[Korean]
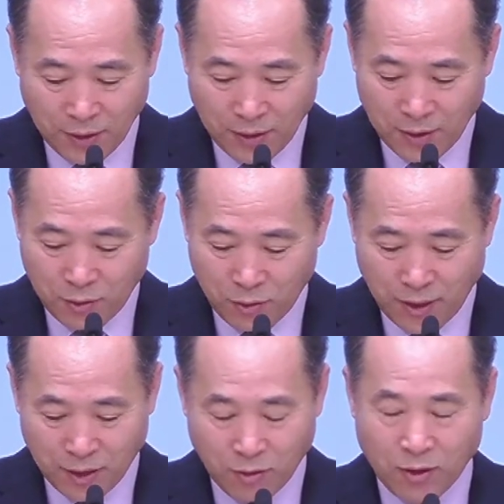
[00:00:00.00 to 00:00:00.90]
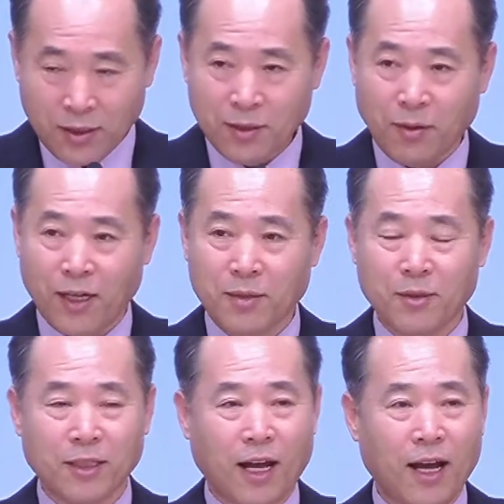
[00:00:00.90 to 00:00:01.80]
우리가 또 그 말씀을
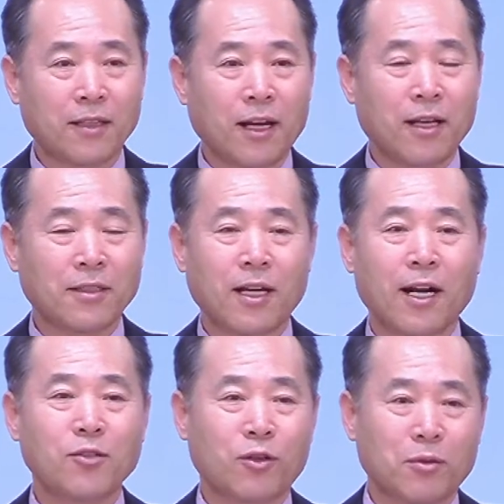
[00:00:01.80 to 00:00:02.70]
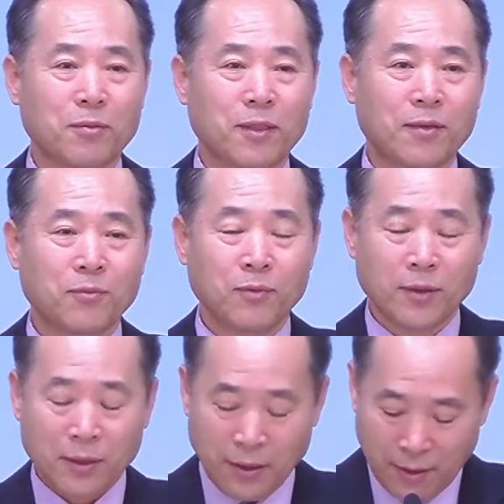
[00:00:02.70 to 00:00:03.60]
다 살아갈 수는 없습니다.
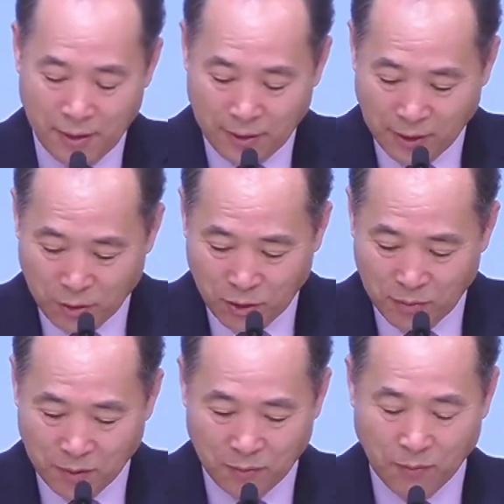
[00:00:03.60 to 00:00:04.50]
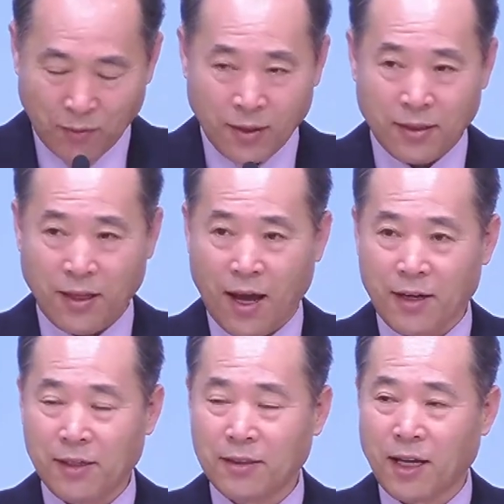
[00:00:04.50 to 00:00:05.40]
그래서 예수님은
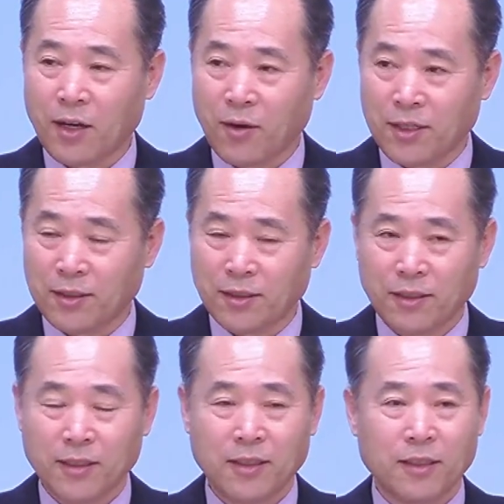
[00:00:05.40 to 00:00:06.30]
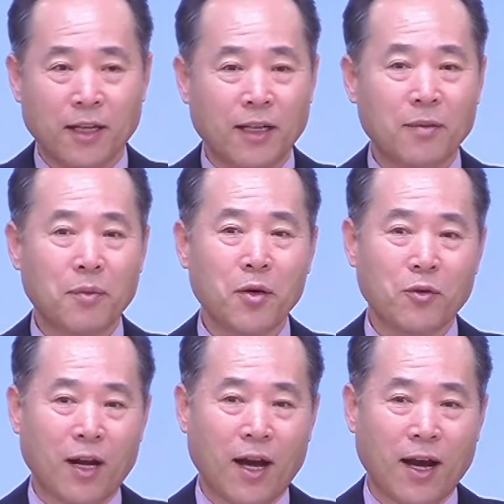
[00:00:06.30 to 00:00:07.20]
나를 따라와서 내게
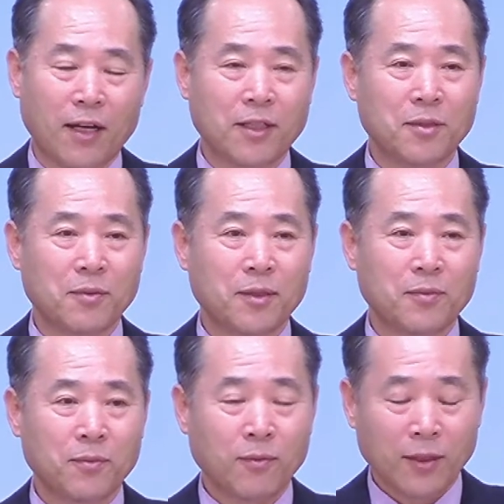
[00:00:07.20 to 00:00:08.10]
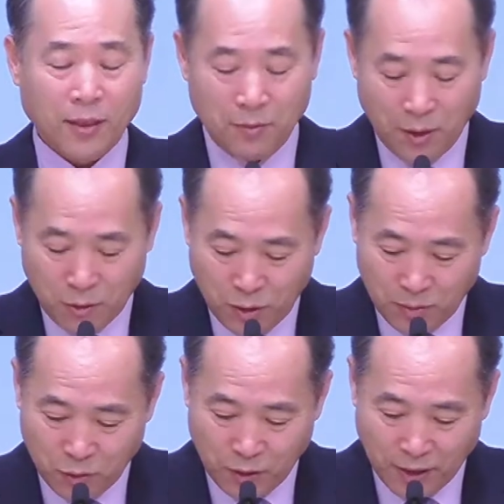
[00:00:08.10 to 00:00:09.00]
배우라 하는 것입니다. 그럼 예수님
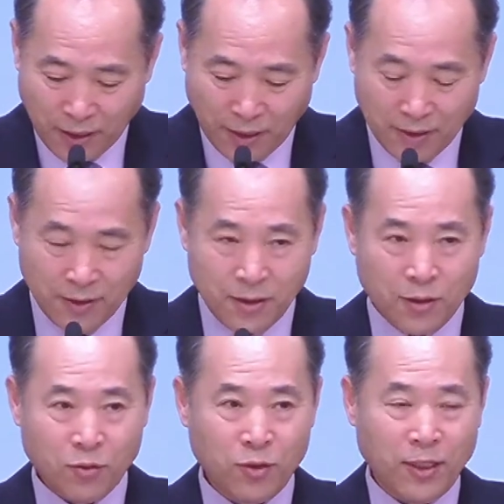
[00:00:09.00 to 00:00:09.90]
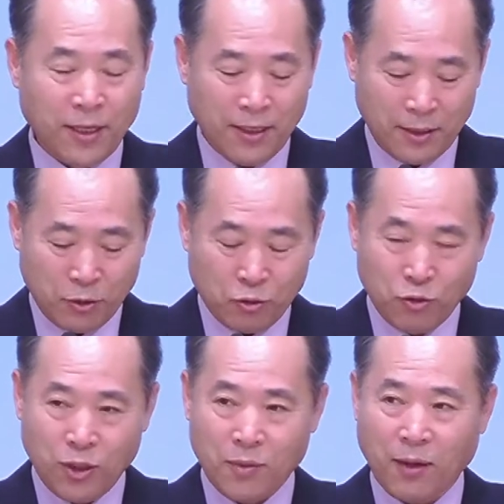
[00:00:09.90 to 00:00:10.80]
우리에게 우리의
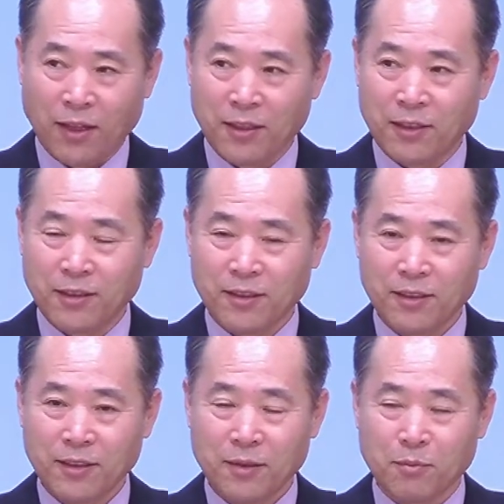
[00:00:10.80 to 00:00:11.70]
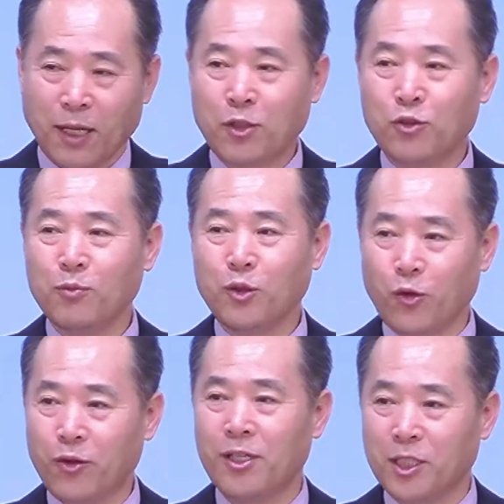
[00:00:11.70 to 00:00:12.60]
수준에 맞는 맞춤
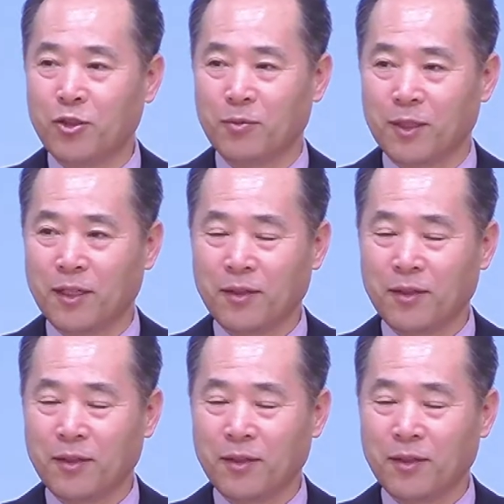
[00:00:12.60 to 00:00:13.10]
교육을 시켜줍니다.